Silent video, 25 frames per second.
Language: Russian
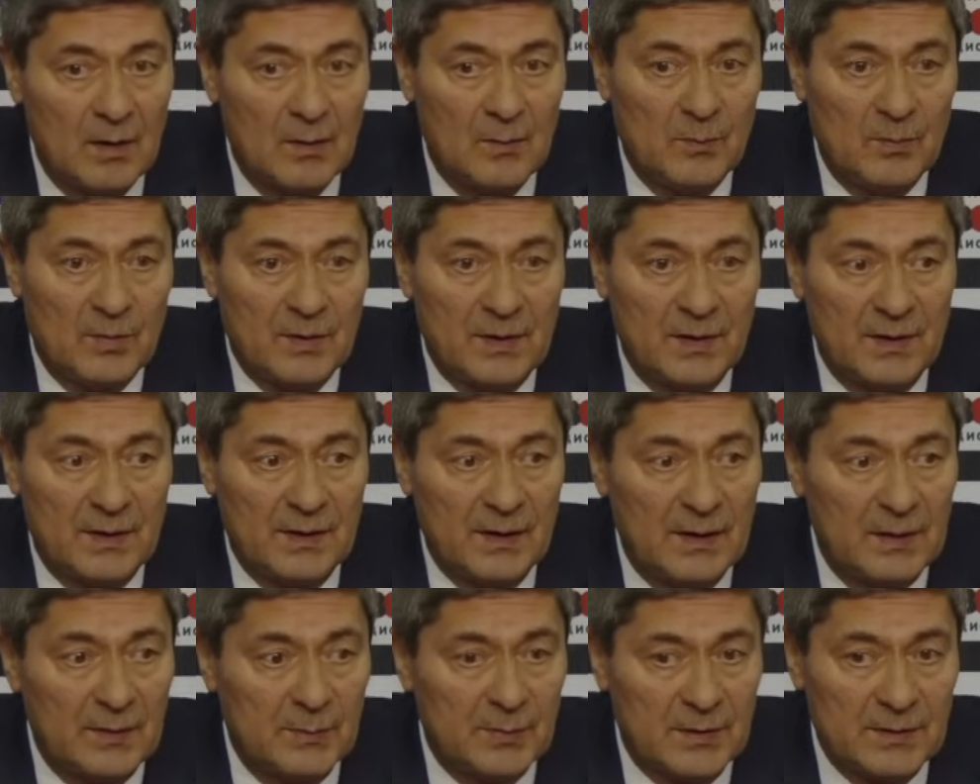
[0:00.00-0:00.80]

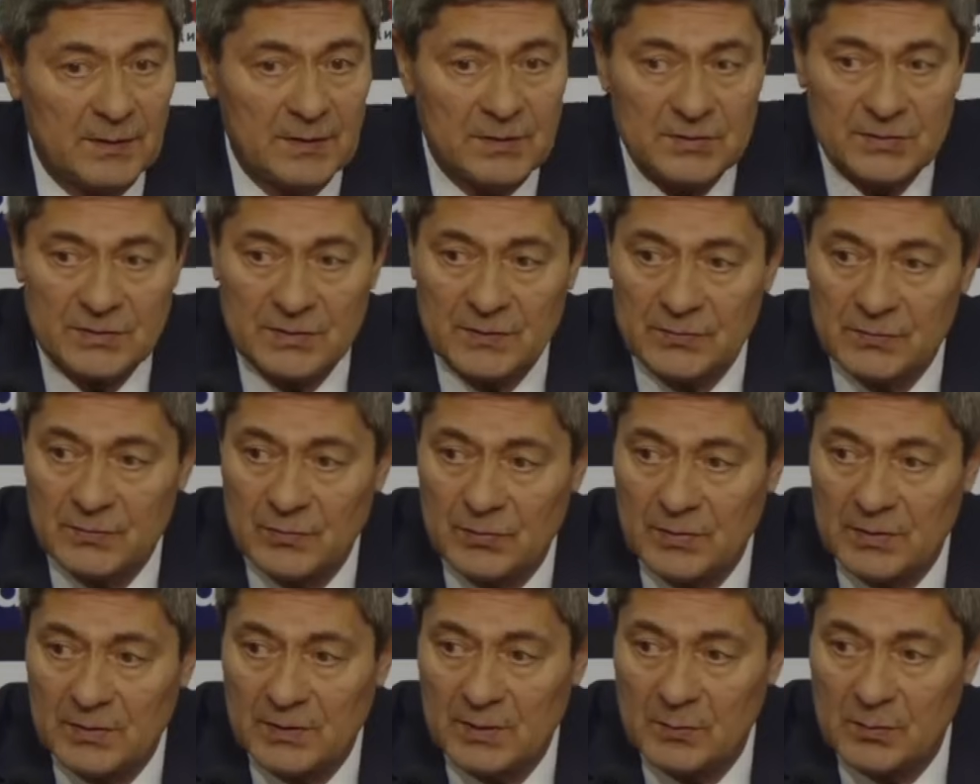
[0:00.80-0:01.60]
Проиграли практически все
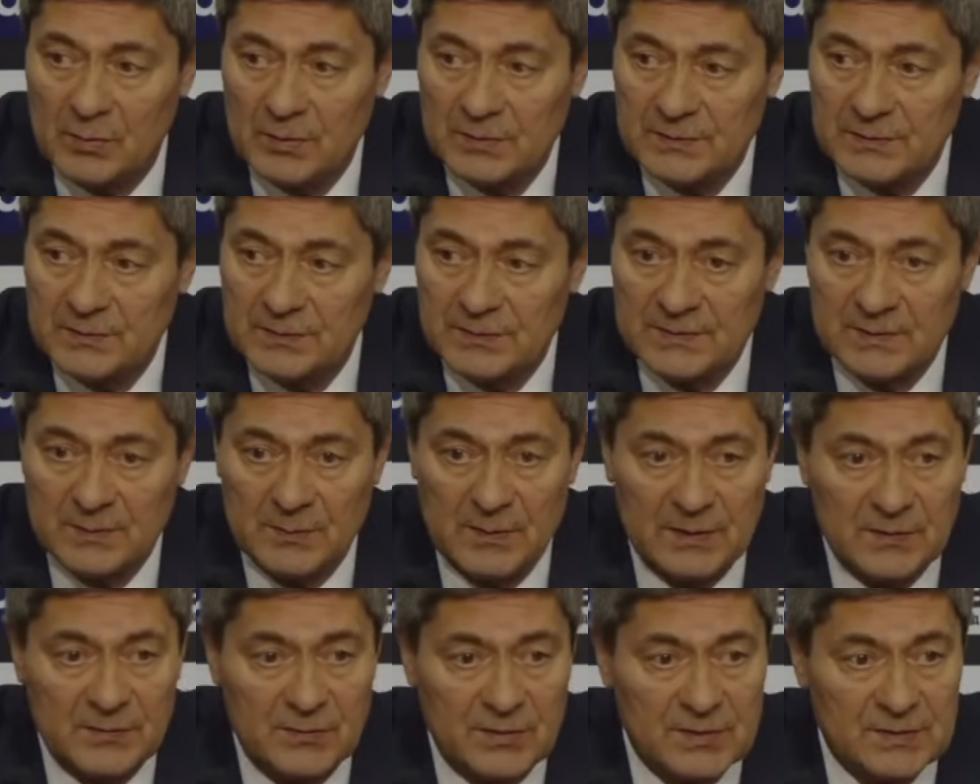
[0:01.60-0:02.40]
единоборства,
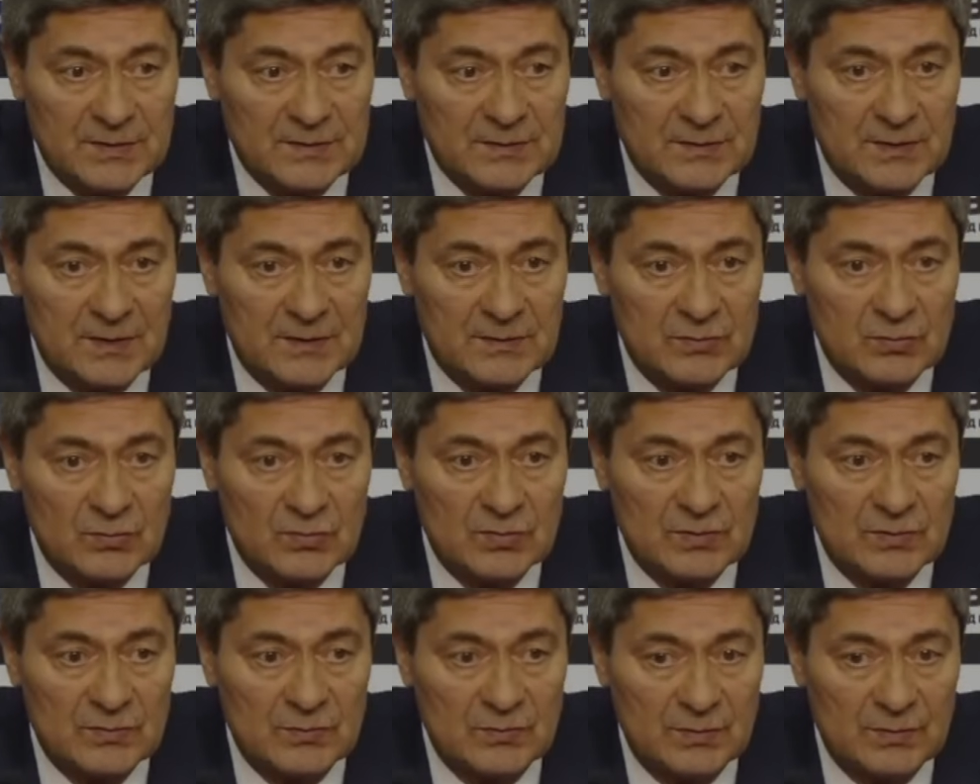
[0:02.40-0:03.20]
самоотверженность
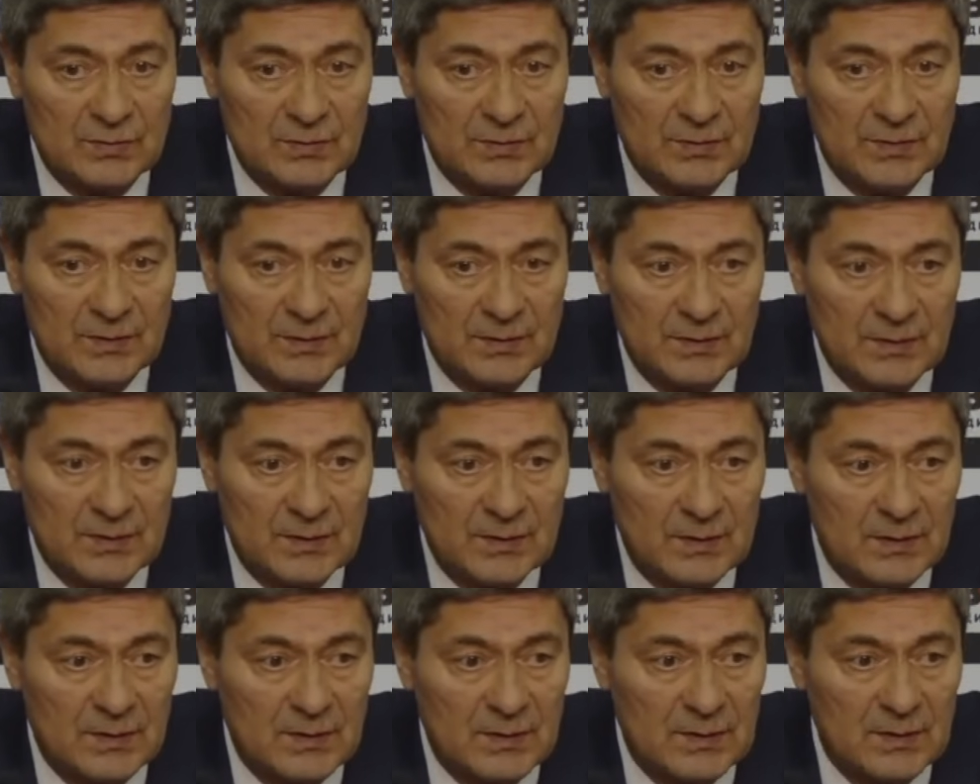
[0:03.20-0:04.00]
отсутствует,
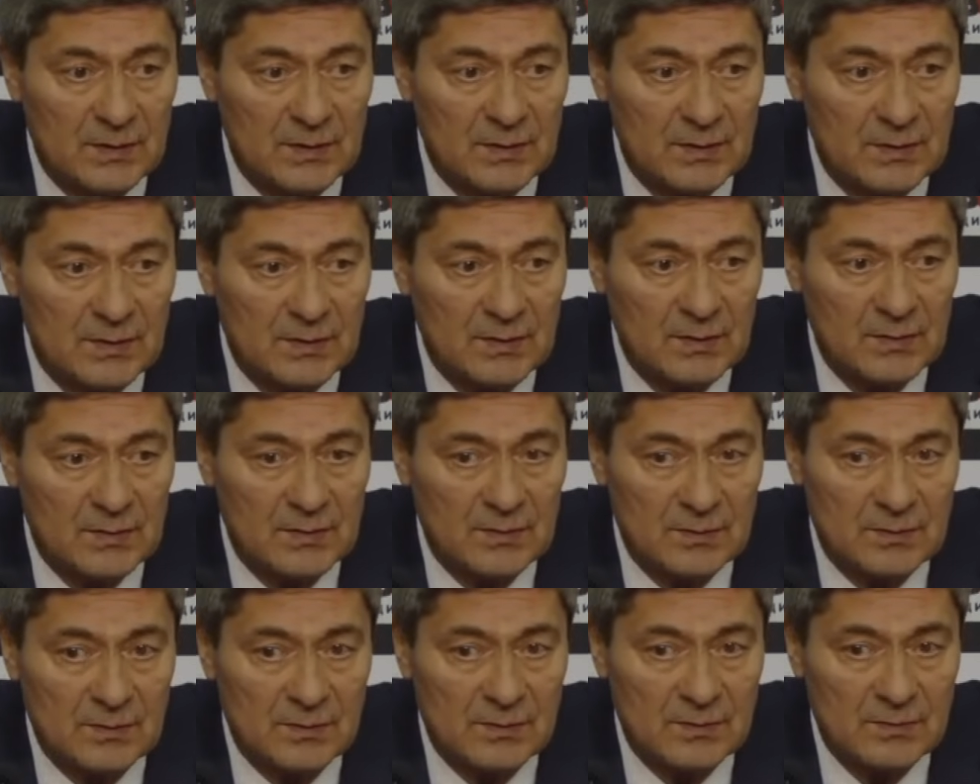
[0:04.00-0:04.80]

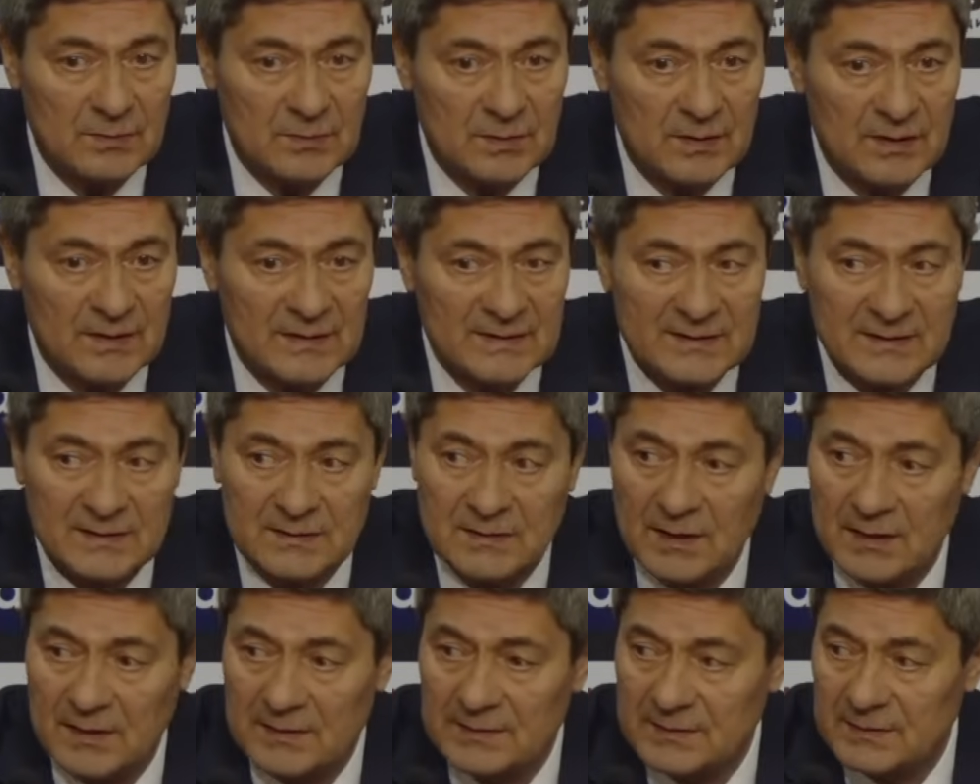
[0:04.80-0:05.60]
э,
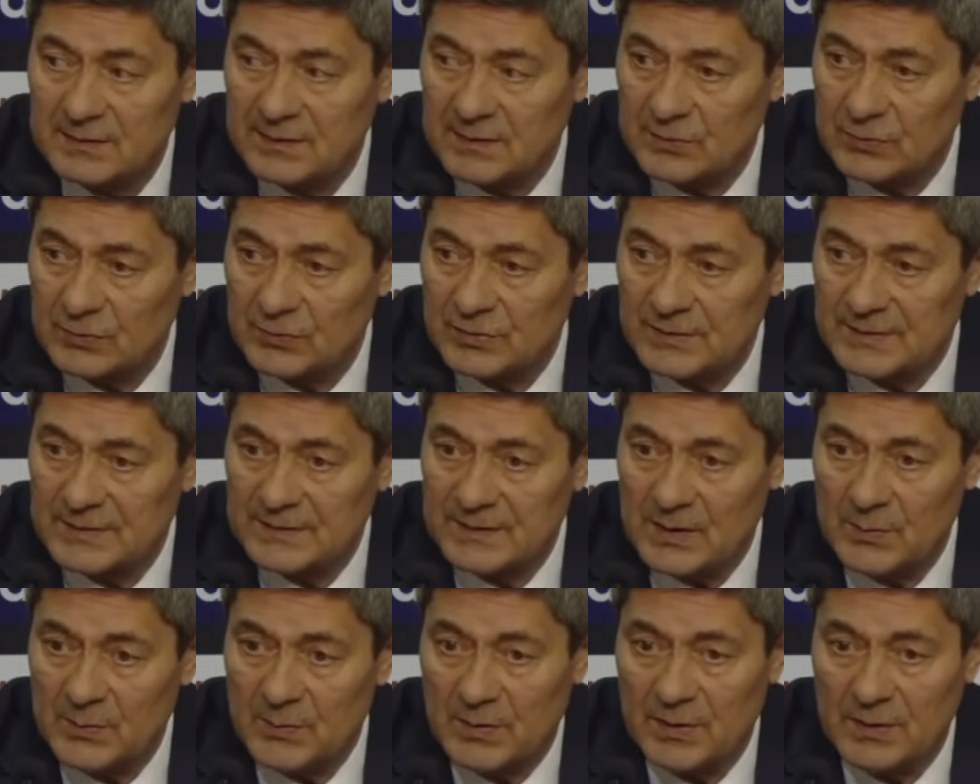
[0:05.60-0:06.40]
концентрация то же
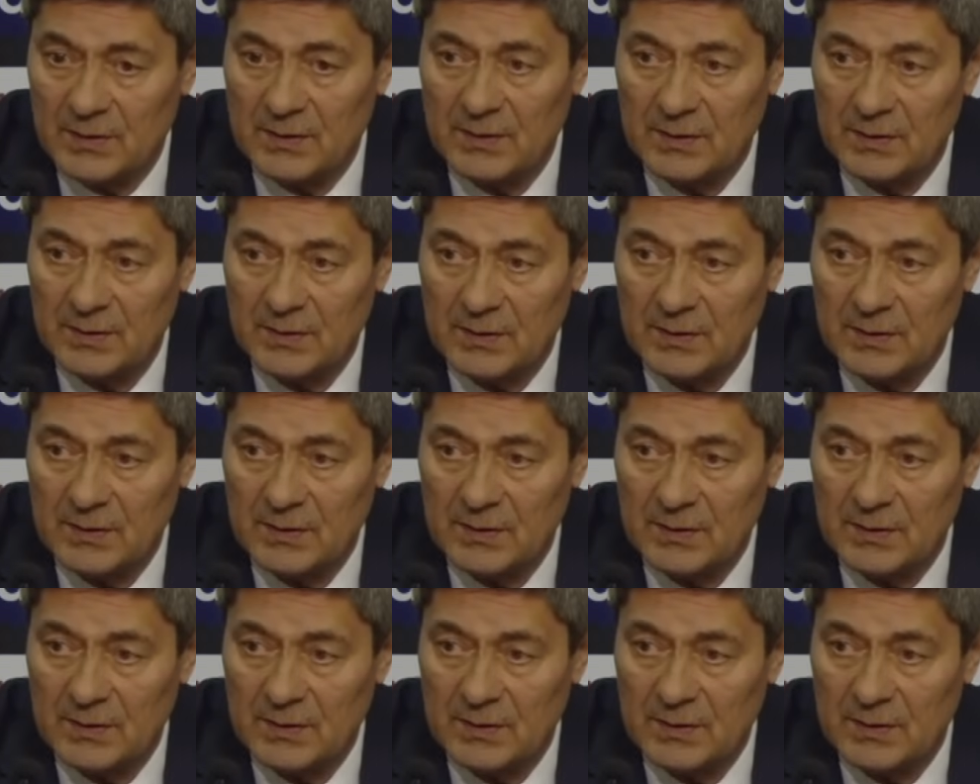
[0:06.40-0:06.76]
самое.